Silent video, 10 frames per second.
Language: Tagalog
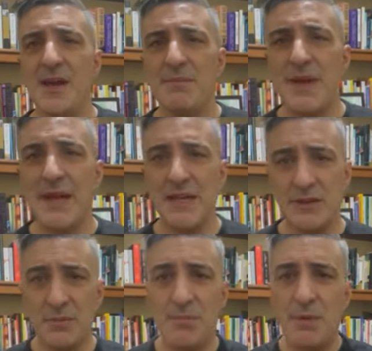may
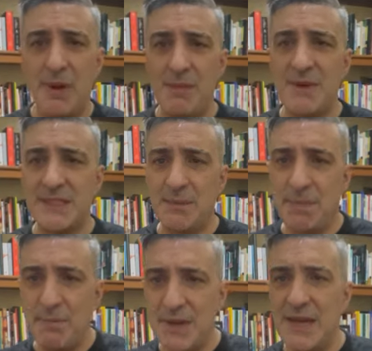ganitong problema sa
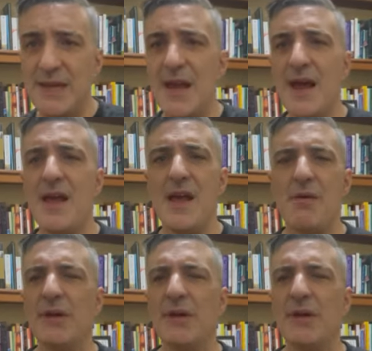pamilya.